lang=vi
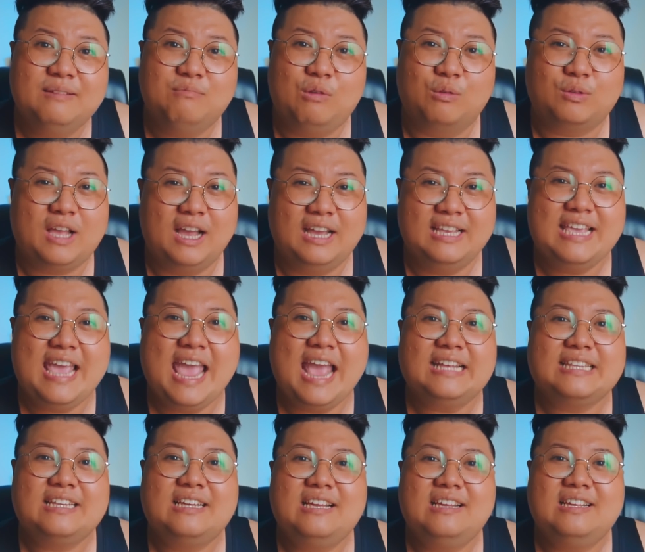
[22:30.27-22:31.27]
một thời
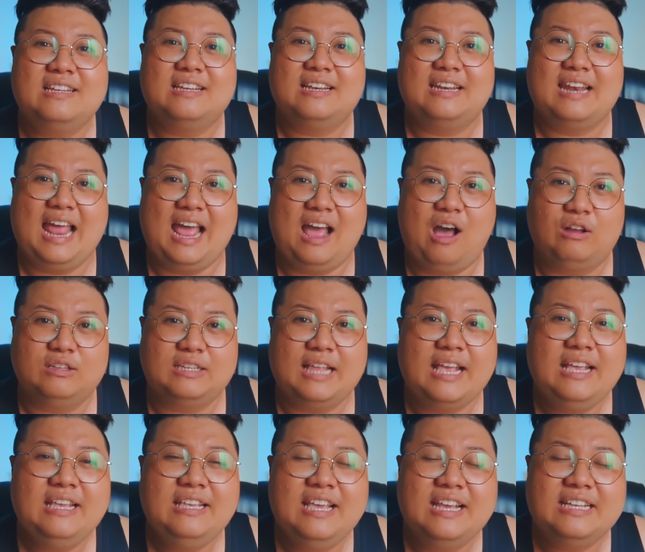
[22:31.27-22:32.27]
gian đó là họ
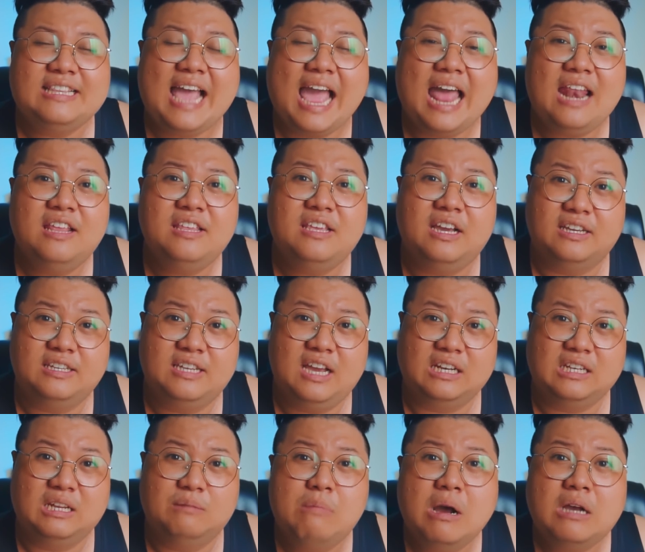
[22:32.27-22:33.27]
thấy viên đá nó dần
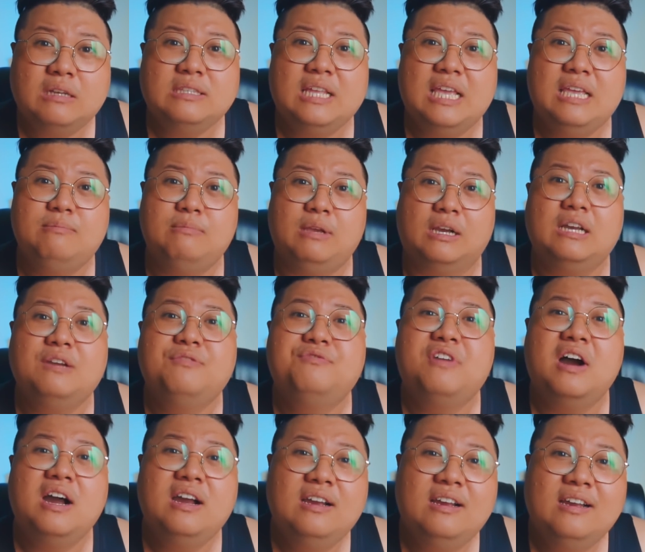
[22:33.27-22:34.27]
dần nó mất đi những cái
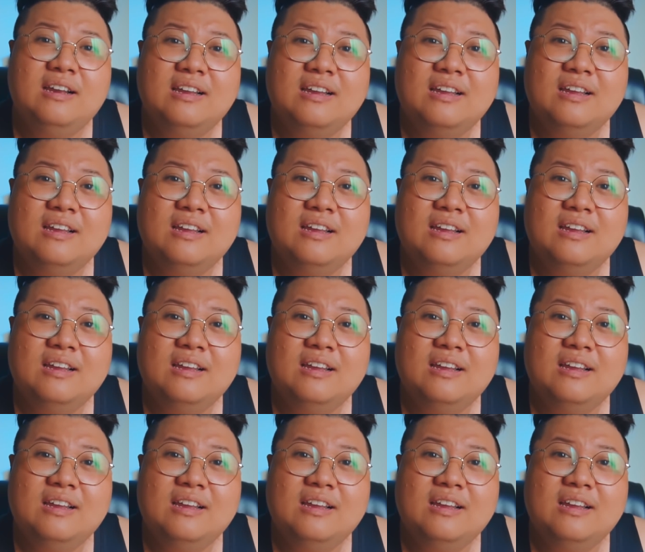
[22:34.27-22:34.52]
vân